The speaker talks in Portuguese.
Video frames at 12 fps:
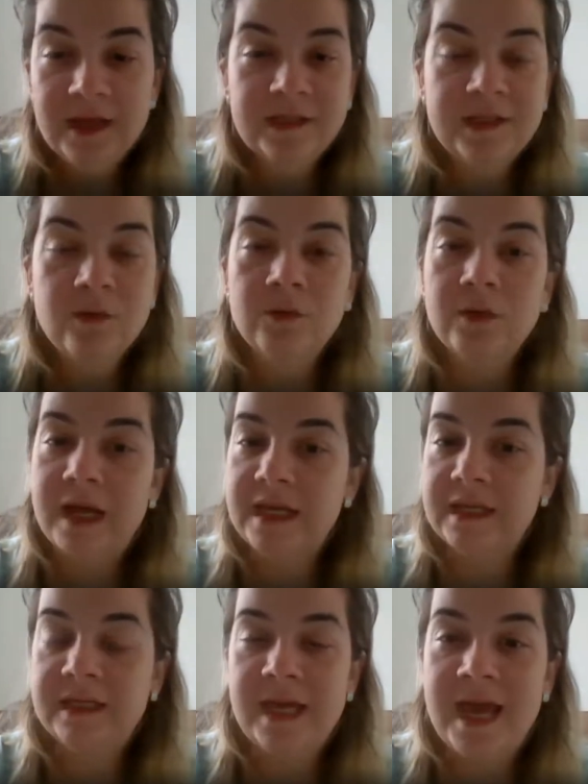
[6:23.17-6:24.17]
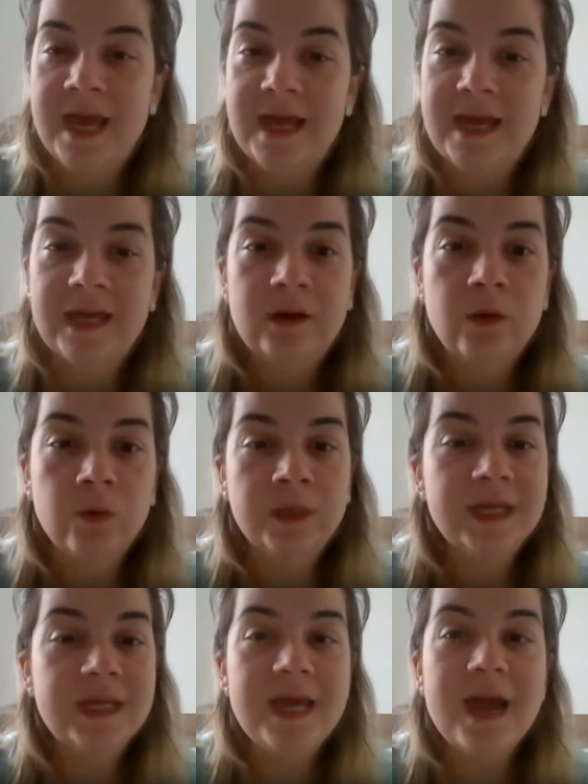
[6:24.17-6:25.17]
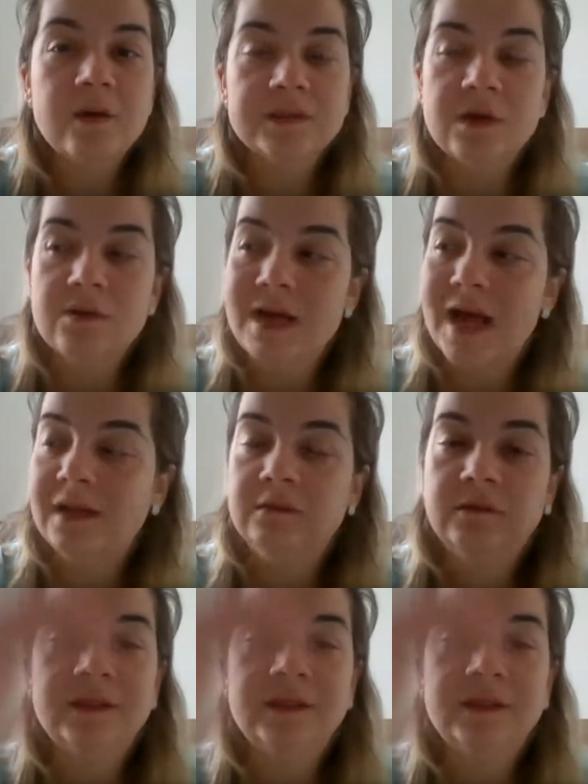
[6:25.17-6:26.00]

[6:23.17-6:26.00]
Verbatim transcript: Então, é, o que, que é o salgado?